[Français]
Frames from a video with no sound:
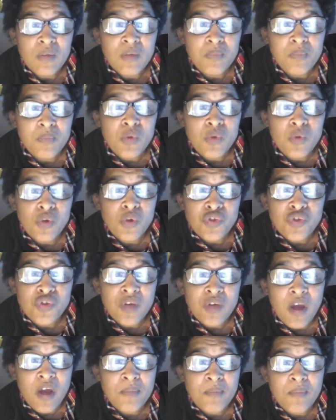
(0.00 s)
pour conduire
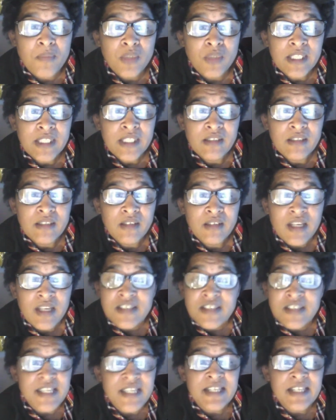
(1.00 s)
un bolide,
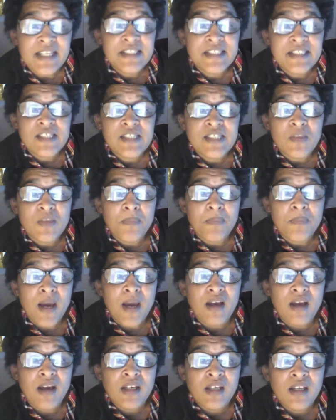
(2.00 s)
ça n'existe pas.